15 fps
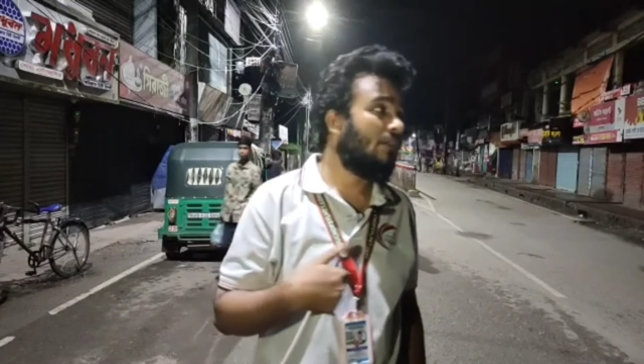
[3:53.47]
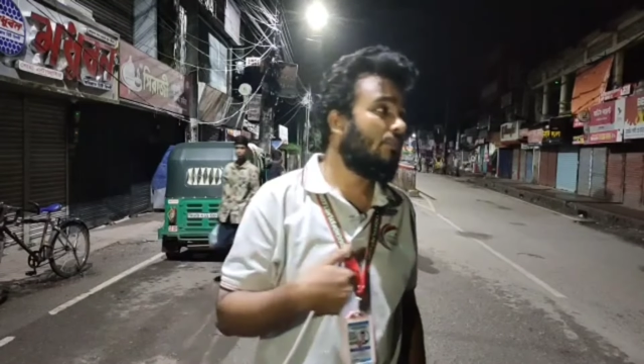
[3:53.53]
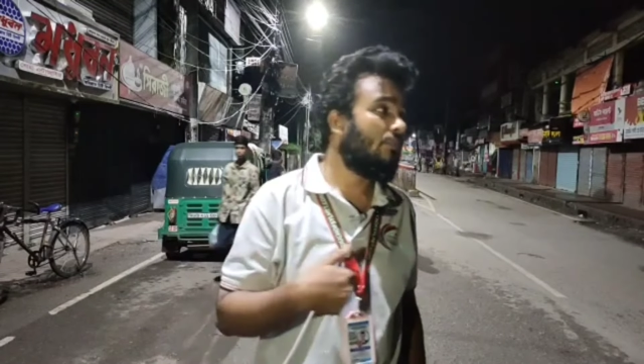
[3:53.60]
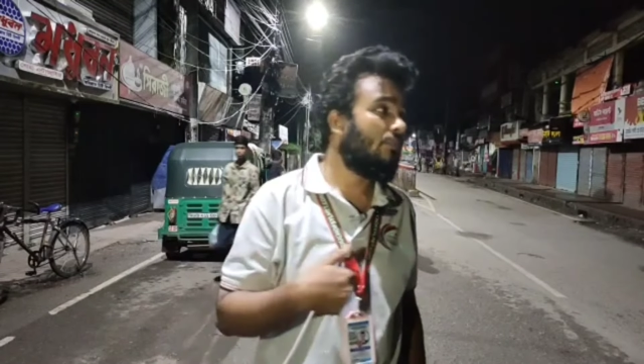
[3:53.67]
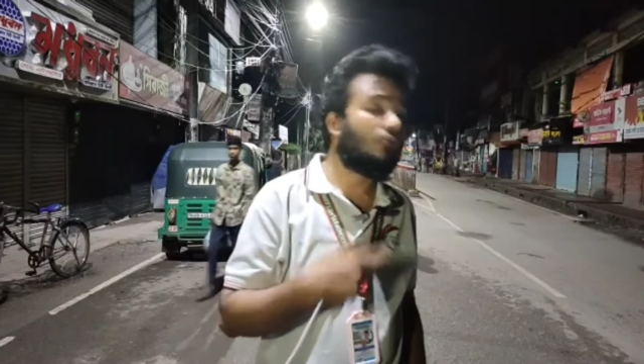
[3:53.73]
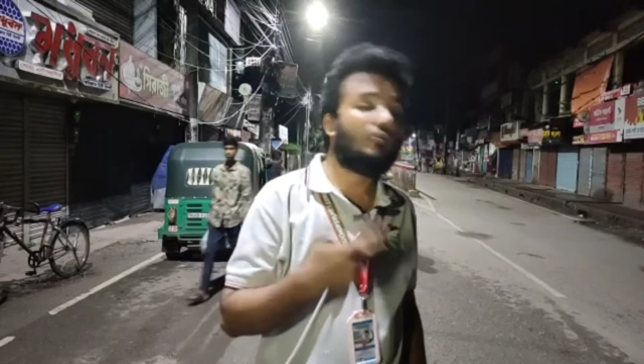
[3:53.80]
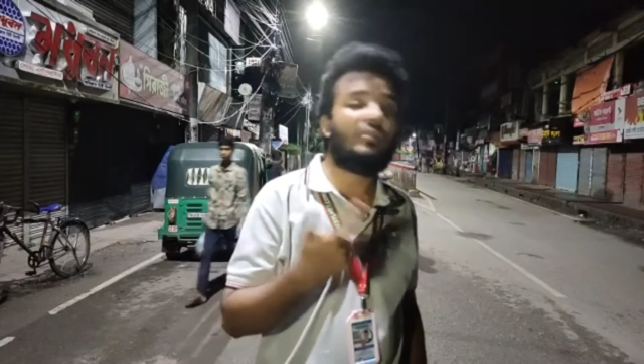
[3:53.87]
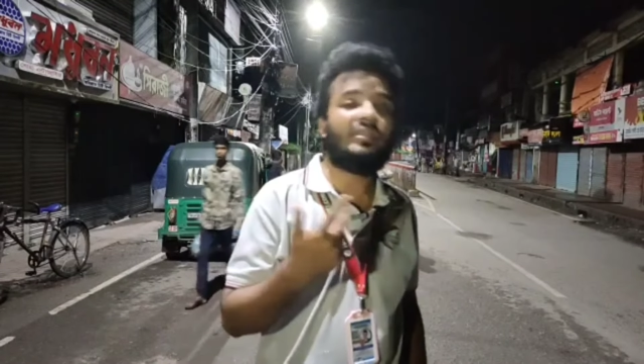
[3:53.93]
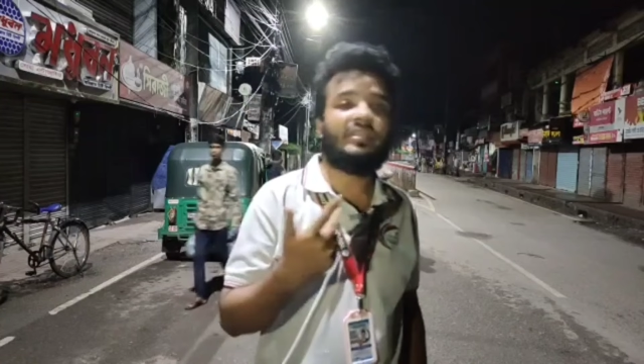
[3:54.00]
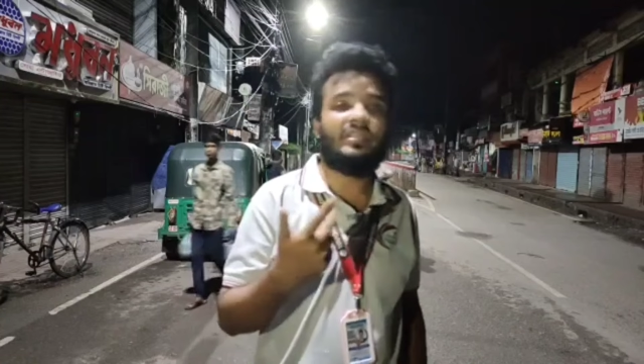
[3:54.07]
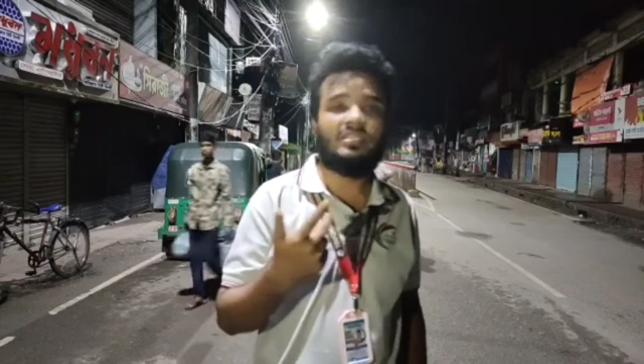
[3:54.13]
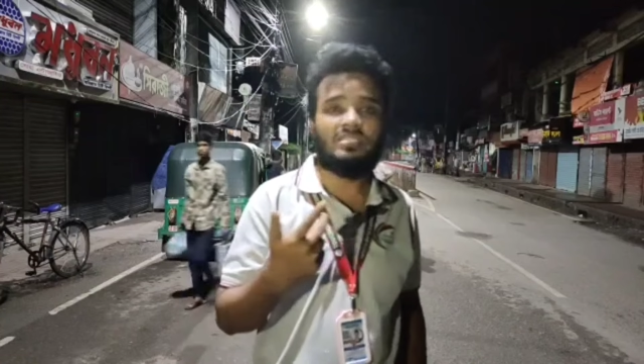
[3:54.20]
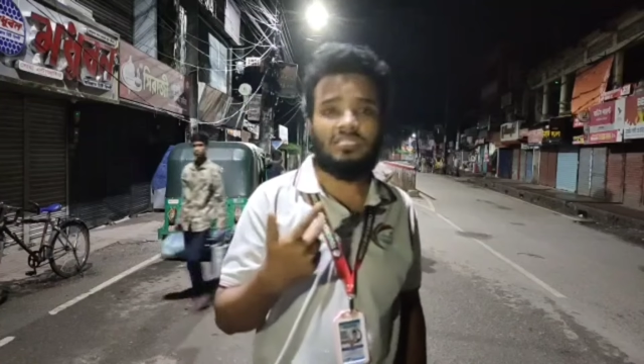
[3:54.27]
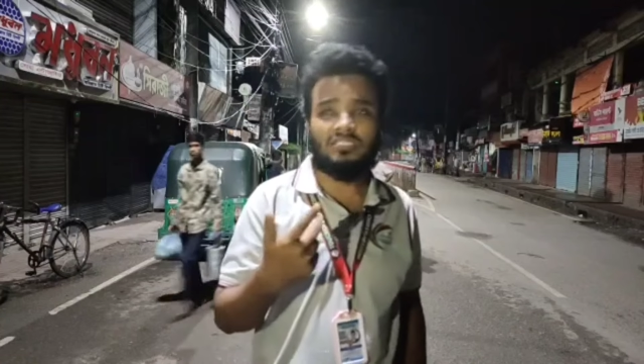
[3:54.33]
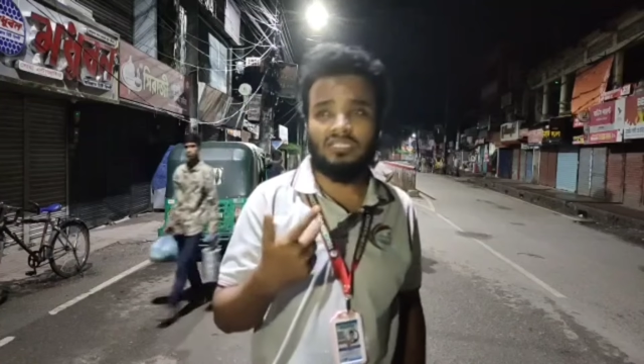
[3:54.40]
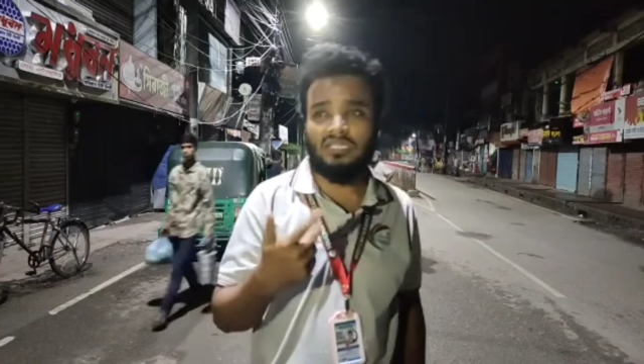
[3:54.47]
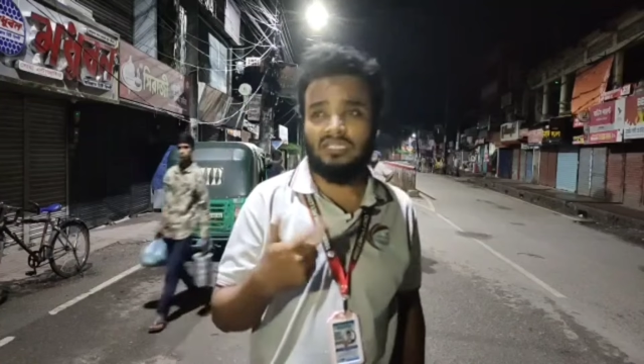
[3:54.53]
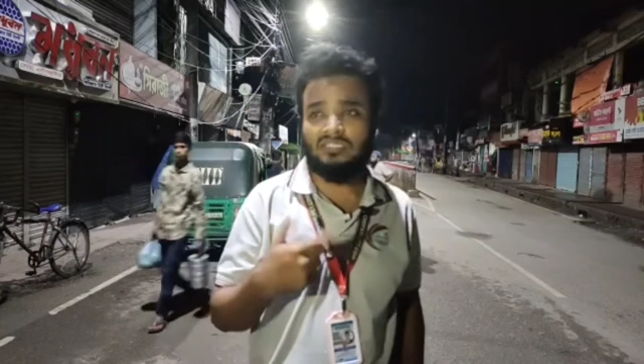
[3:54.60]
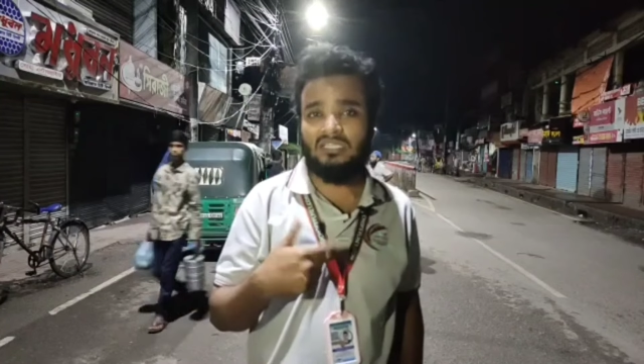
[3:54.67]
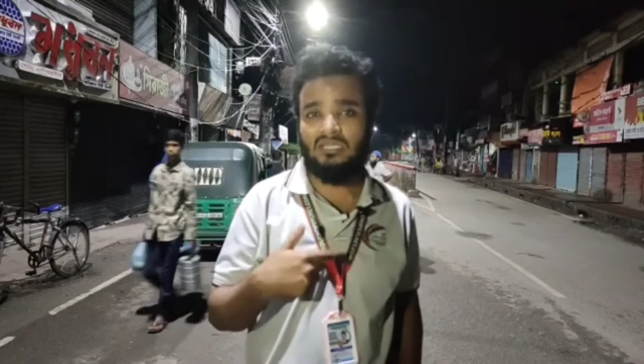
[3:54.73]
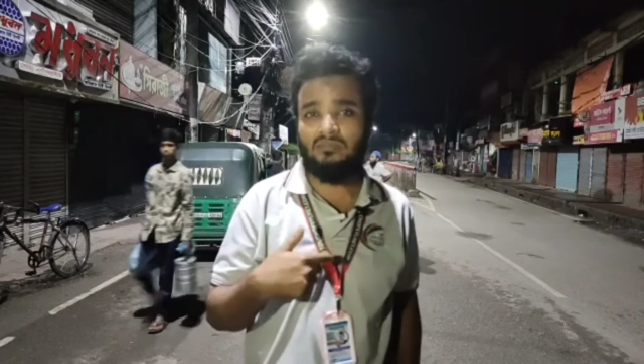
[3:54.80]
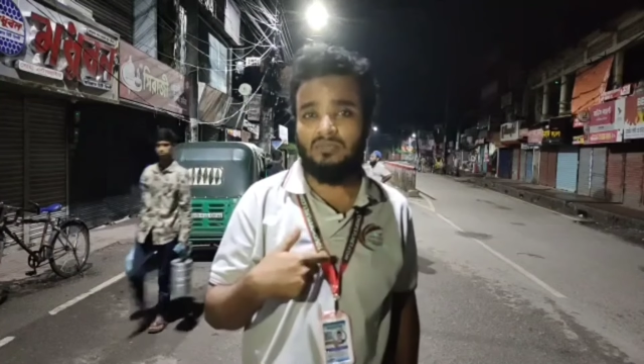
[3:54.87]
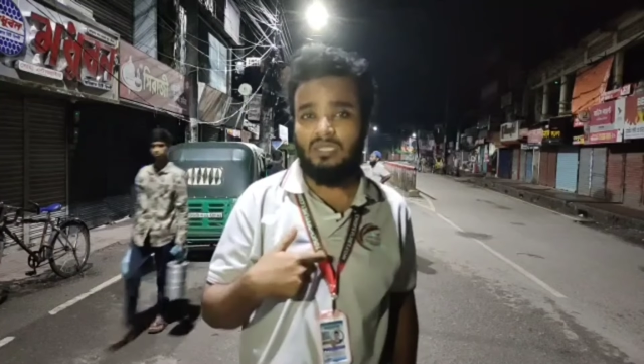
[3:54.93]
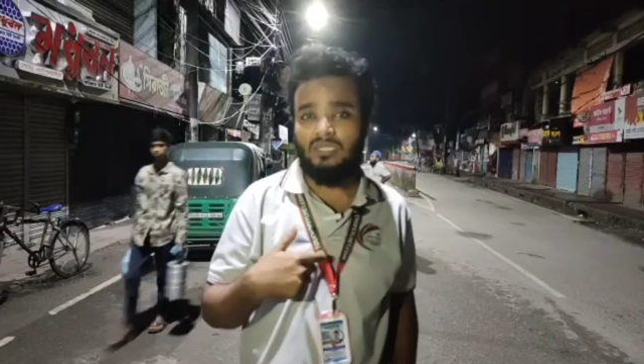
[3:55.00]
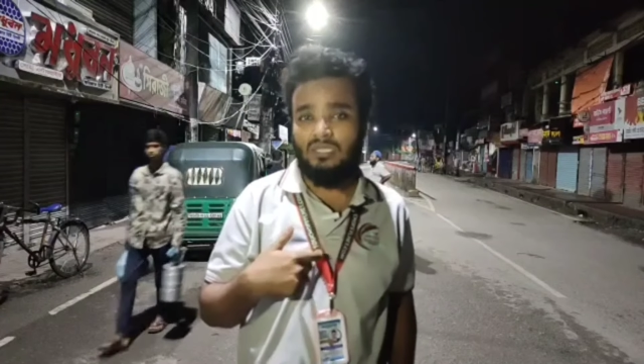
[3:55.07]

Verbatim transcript: পুকুরে গিয়ে সাঁতার কাটতাম